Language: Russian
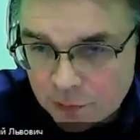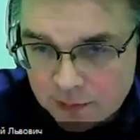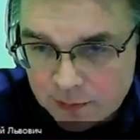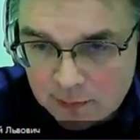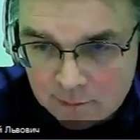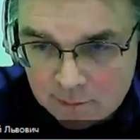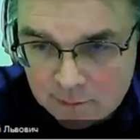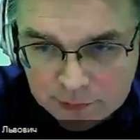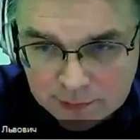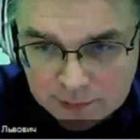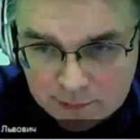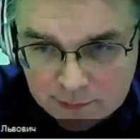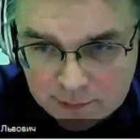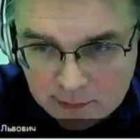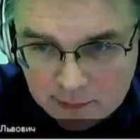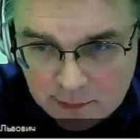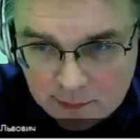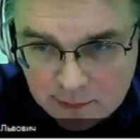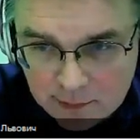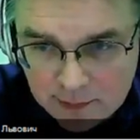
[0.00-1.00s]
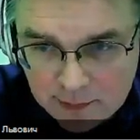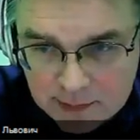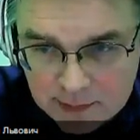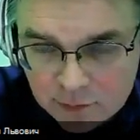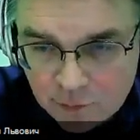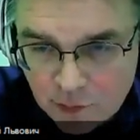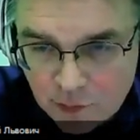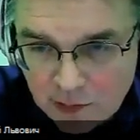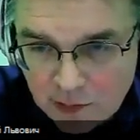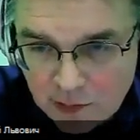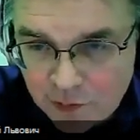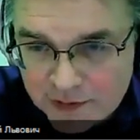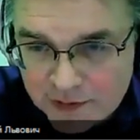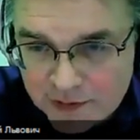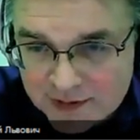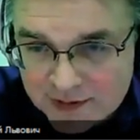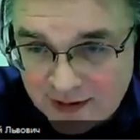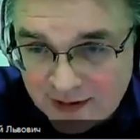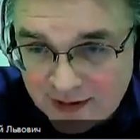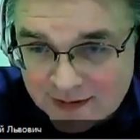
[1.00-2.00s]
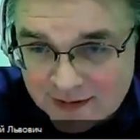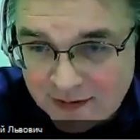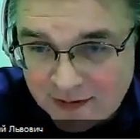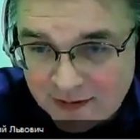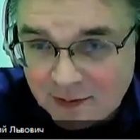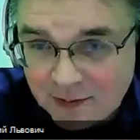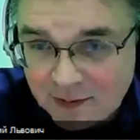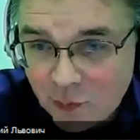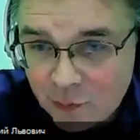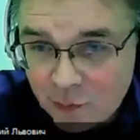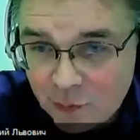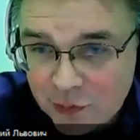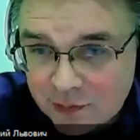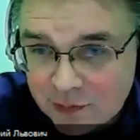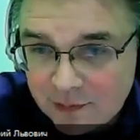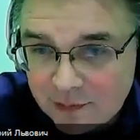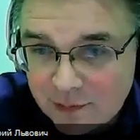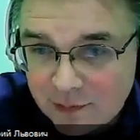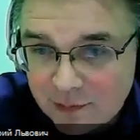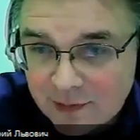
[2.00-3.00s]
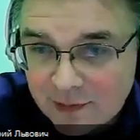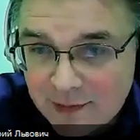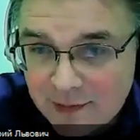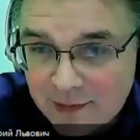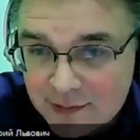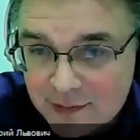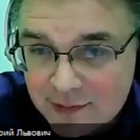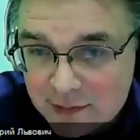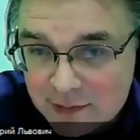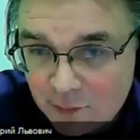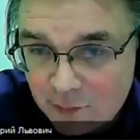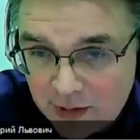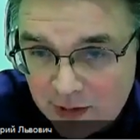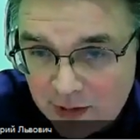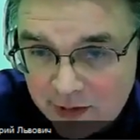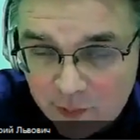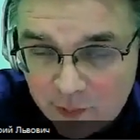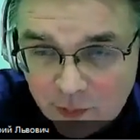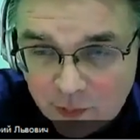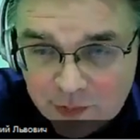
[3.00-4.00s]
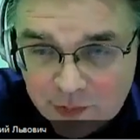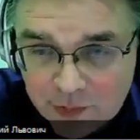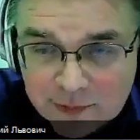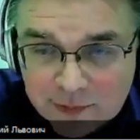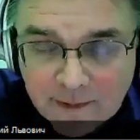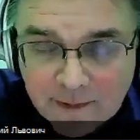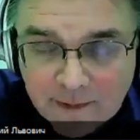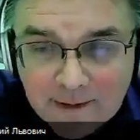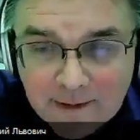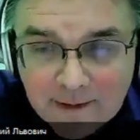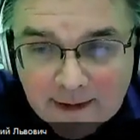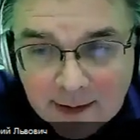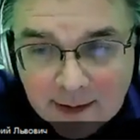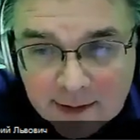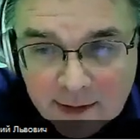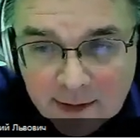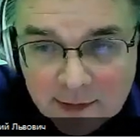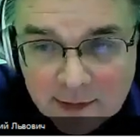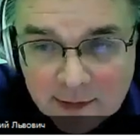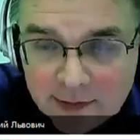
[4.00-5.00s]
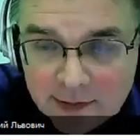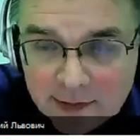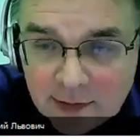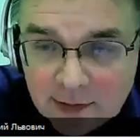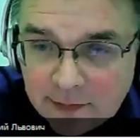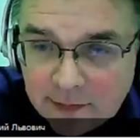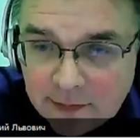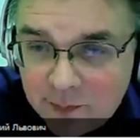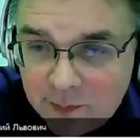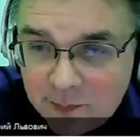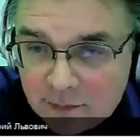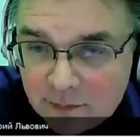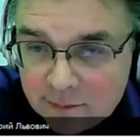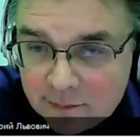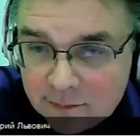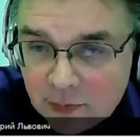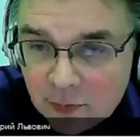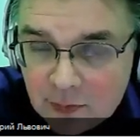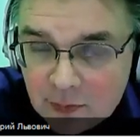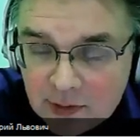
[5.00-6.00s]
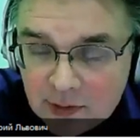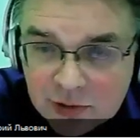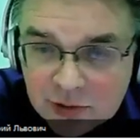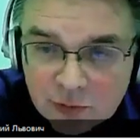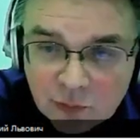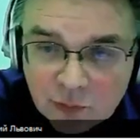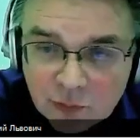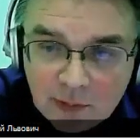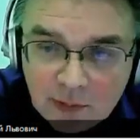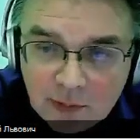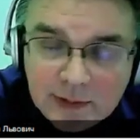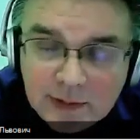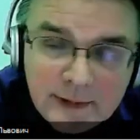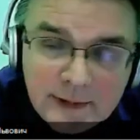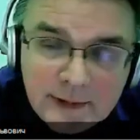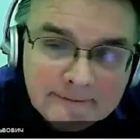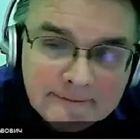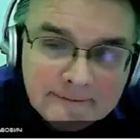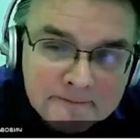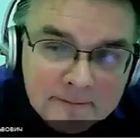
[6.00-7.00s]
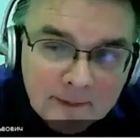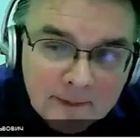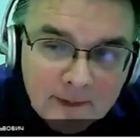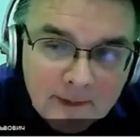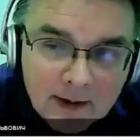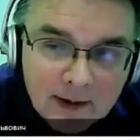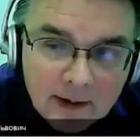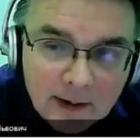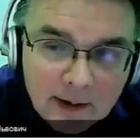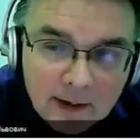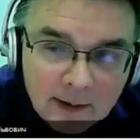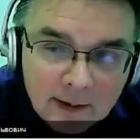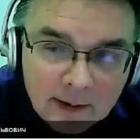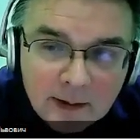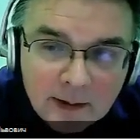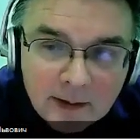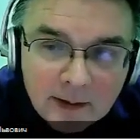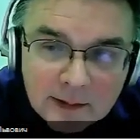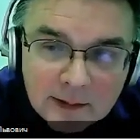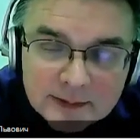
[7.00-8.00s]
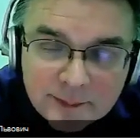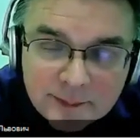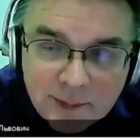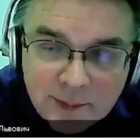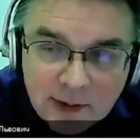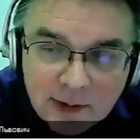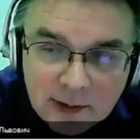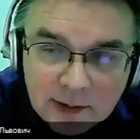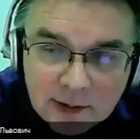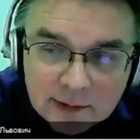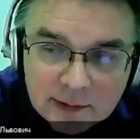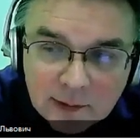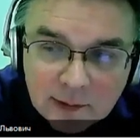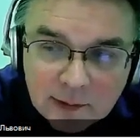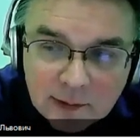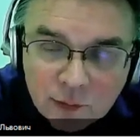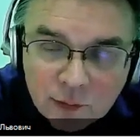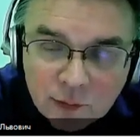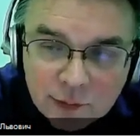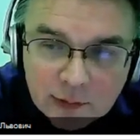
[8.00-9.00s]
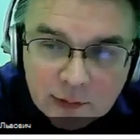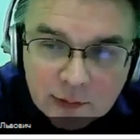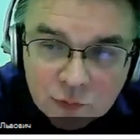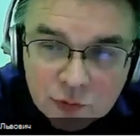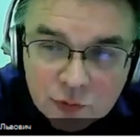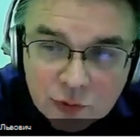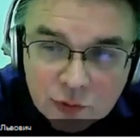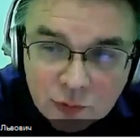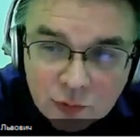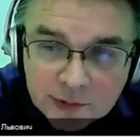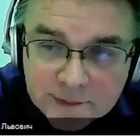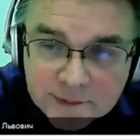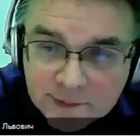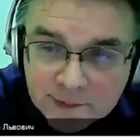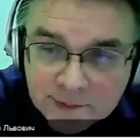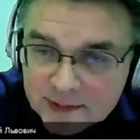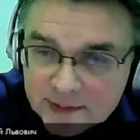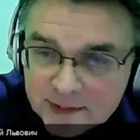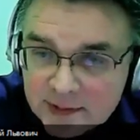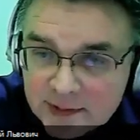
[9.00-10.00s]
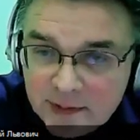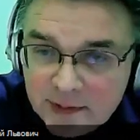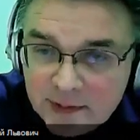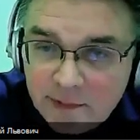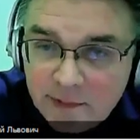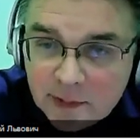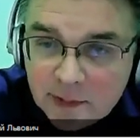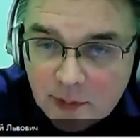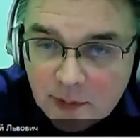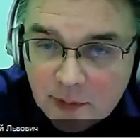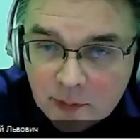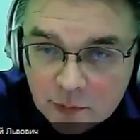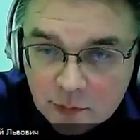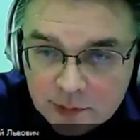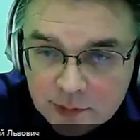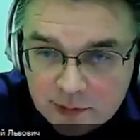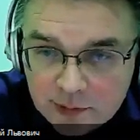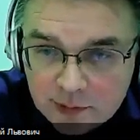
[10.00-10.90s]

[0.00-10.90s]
Вот э, если у кого есть дети или помнят, э, дети маленькие, помните, они когда ходили там, в первый или второй класс школы, они э, заполняли такое, такую штуку, называется дневник погоды.